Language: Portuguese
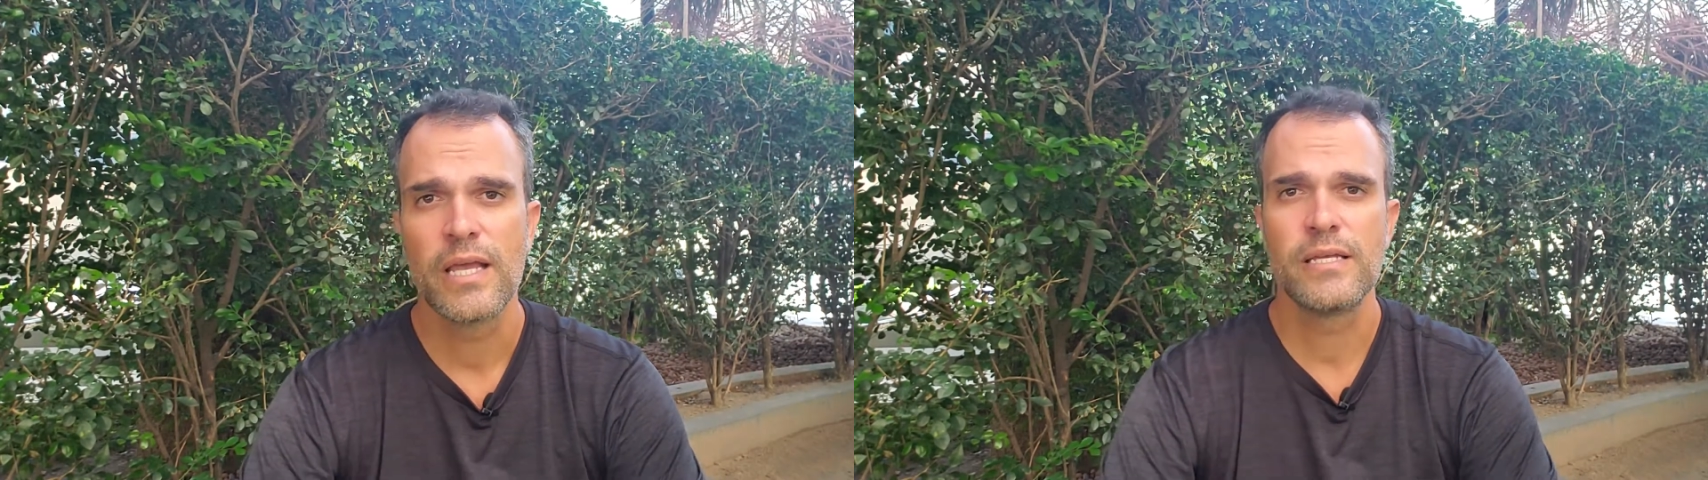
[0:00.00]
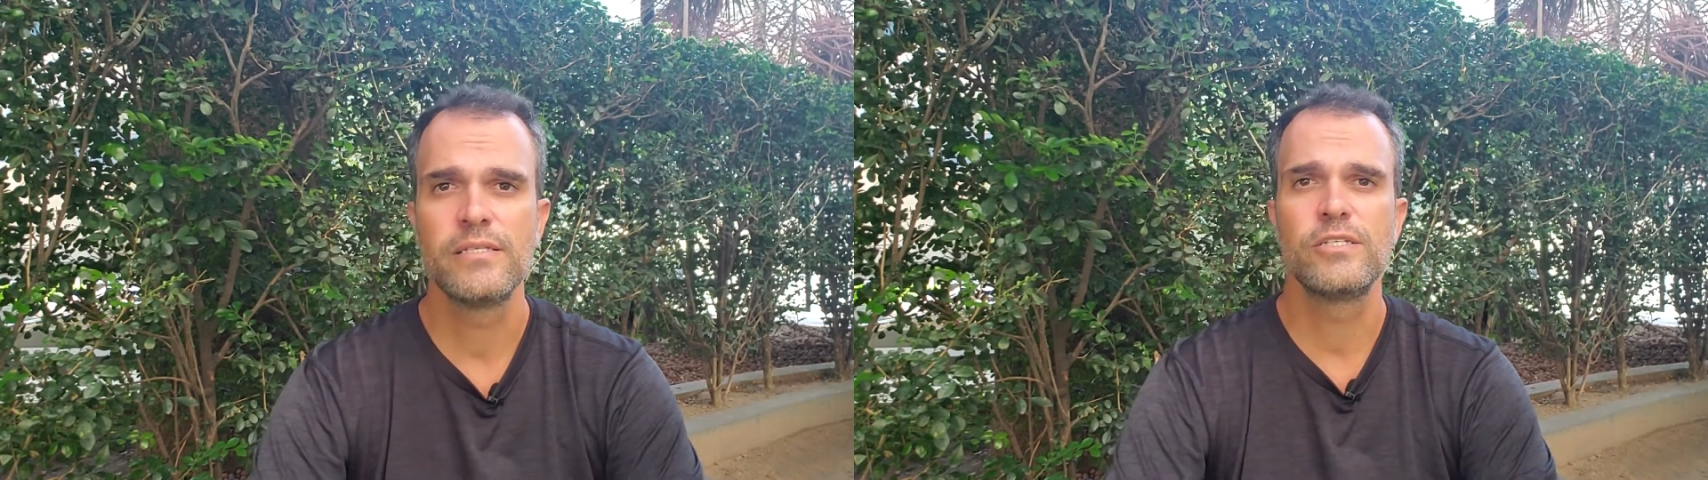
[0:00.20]

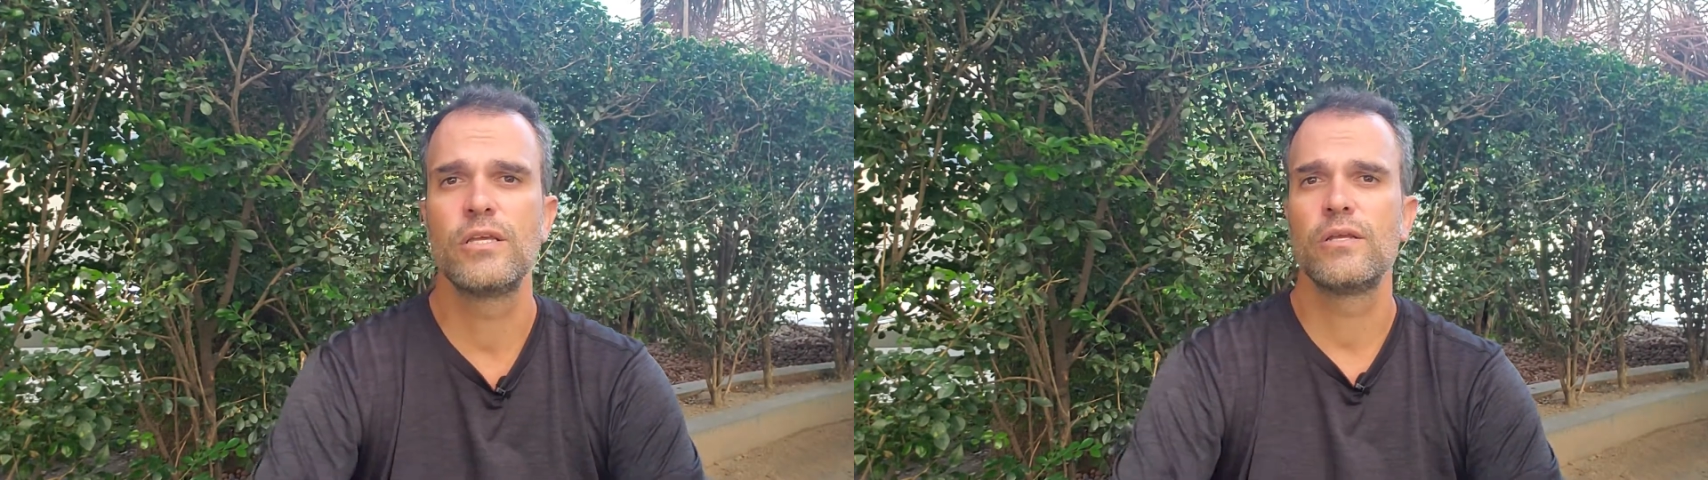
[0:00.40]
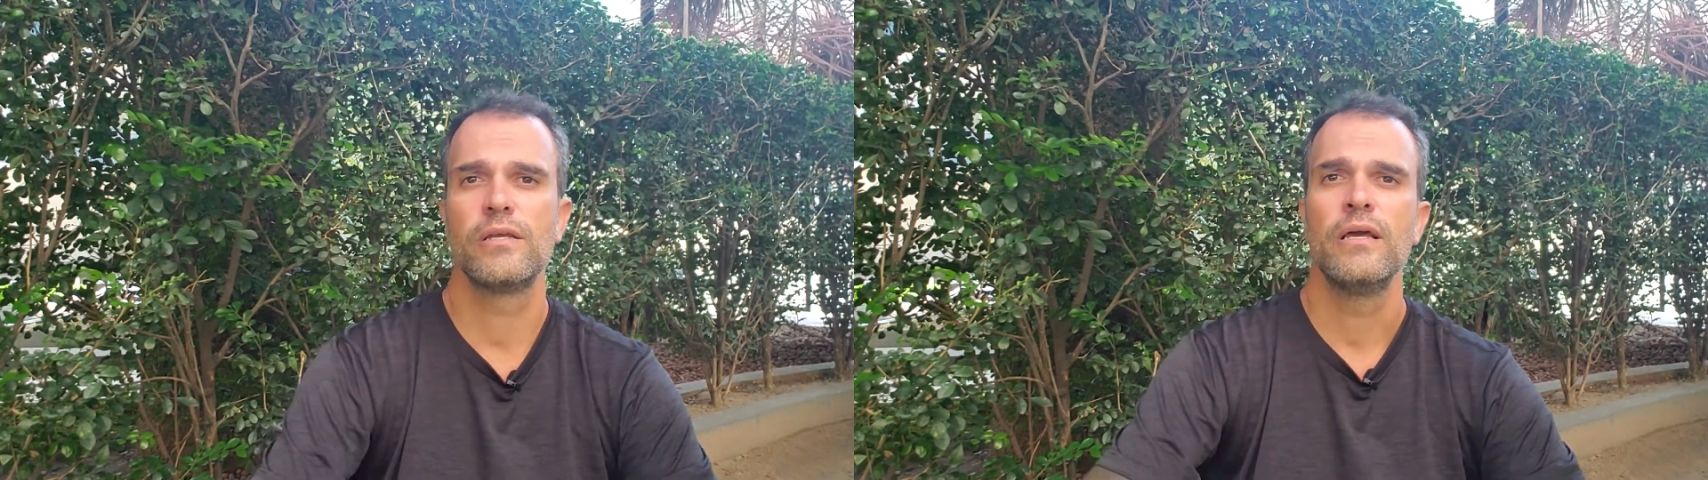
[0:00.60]

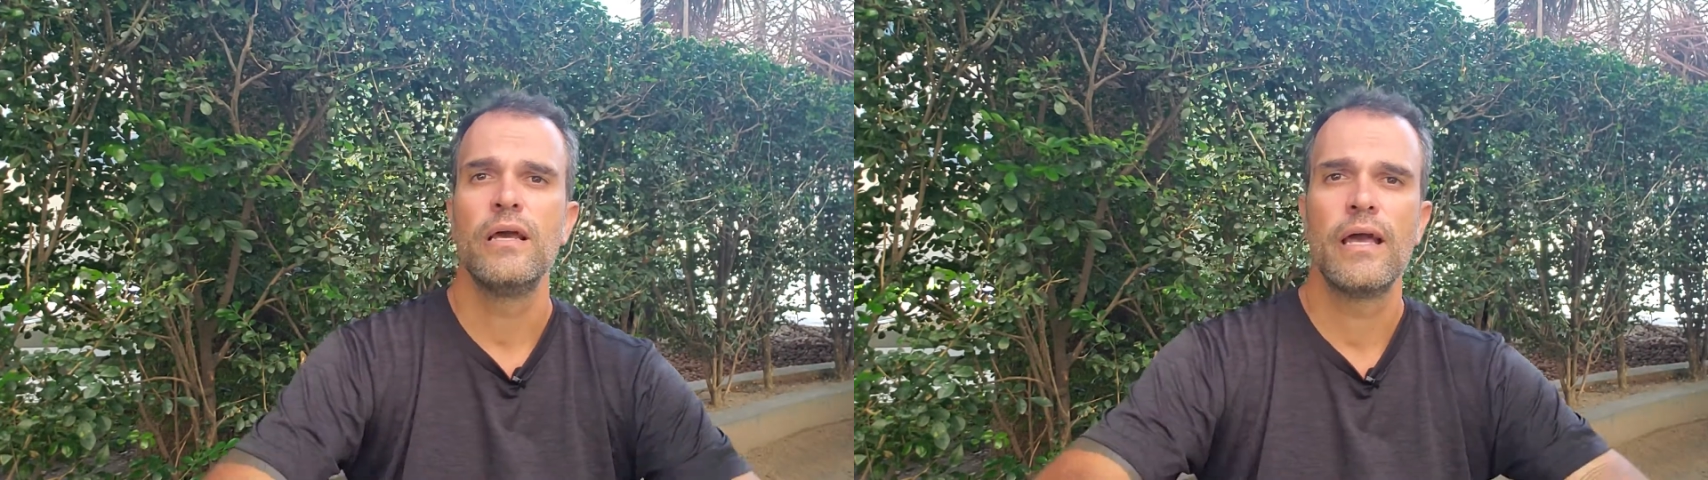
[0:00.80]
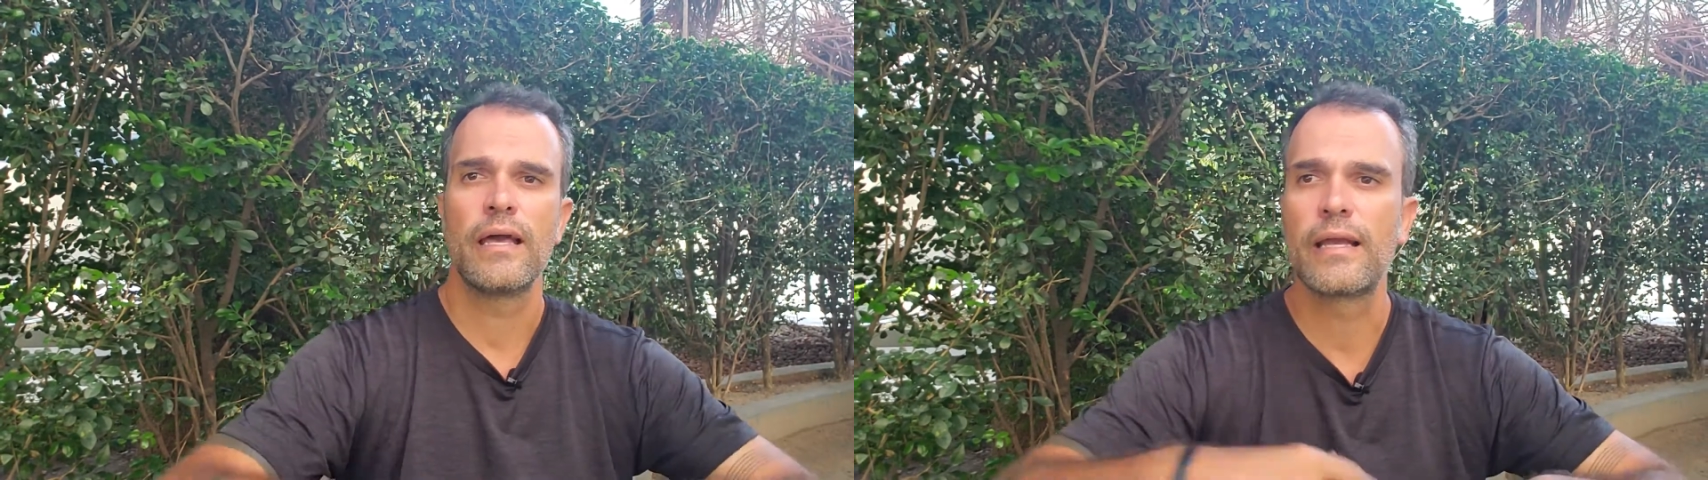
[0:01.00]
existem
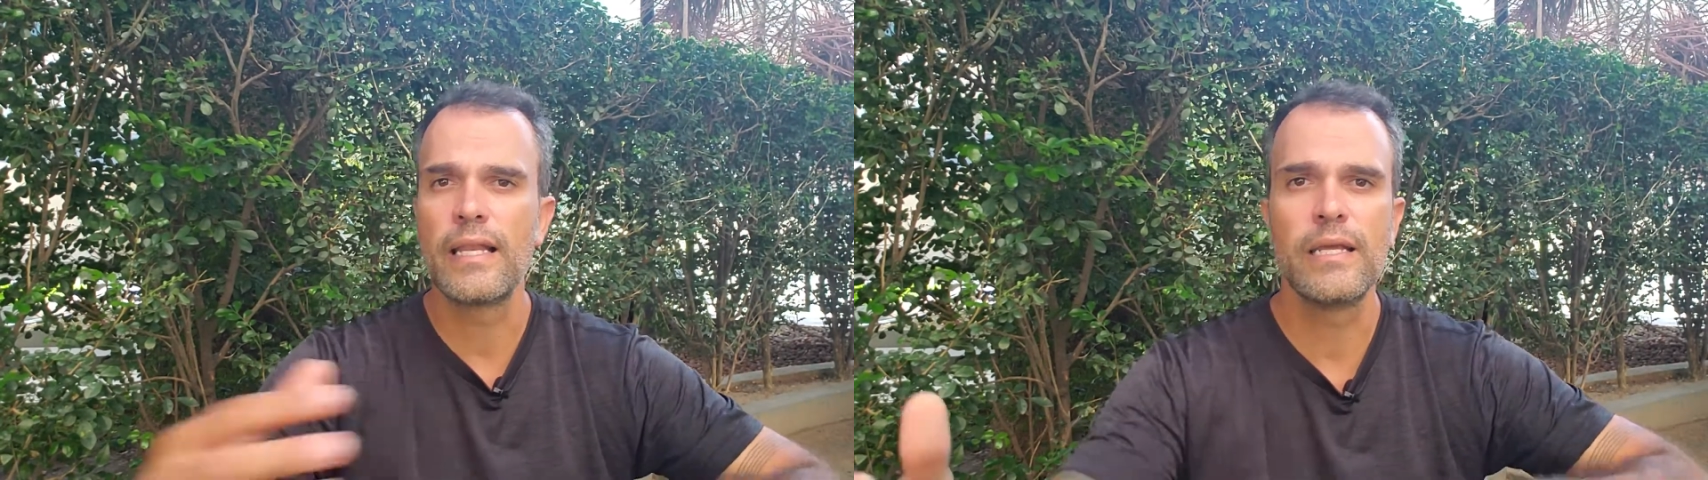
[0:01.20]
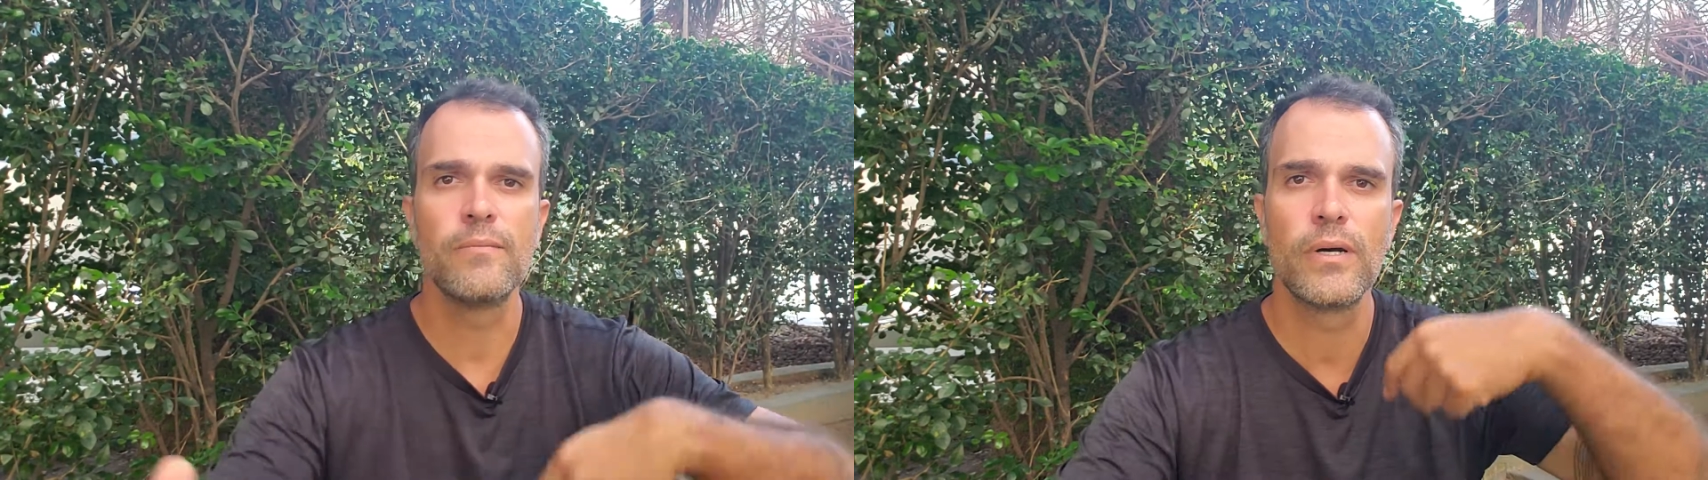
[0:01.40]
é,
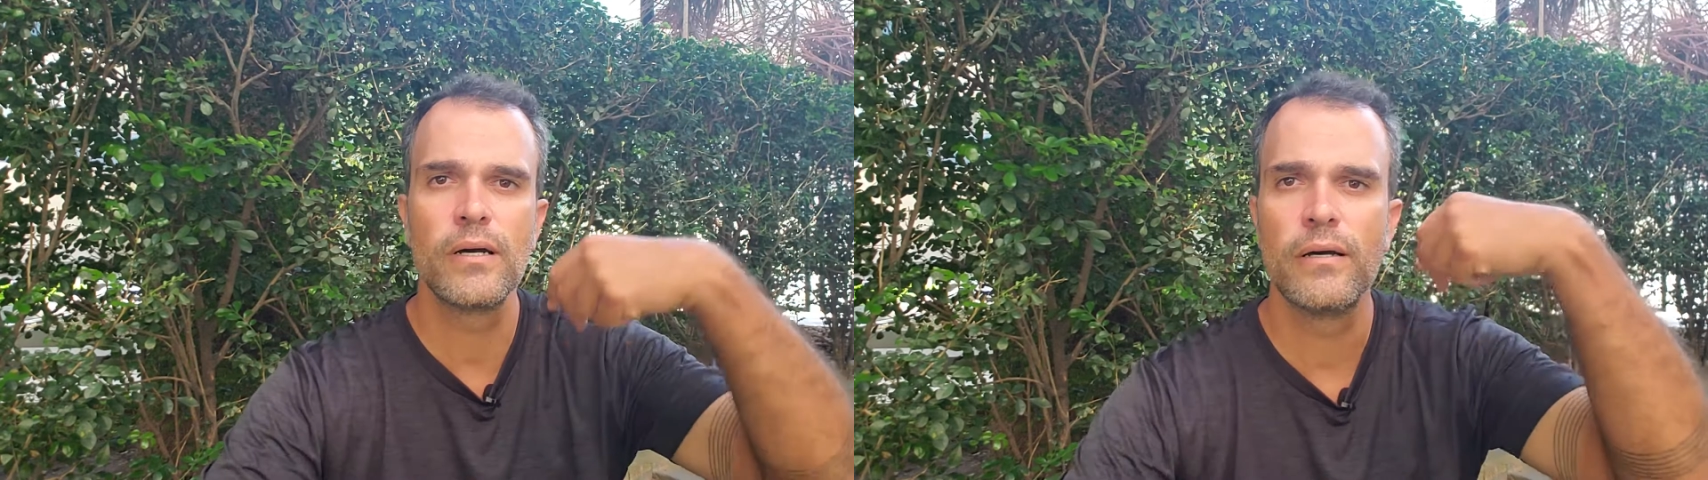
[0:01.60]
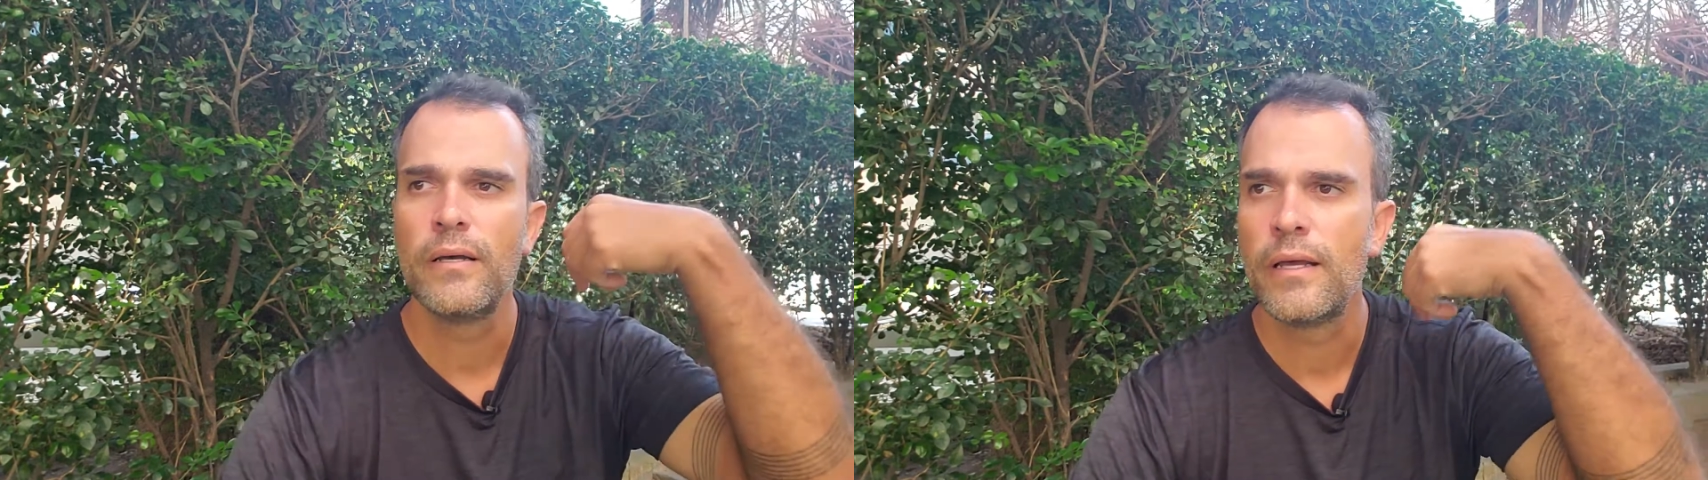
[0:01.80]
clima,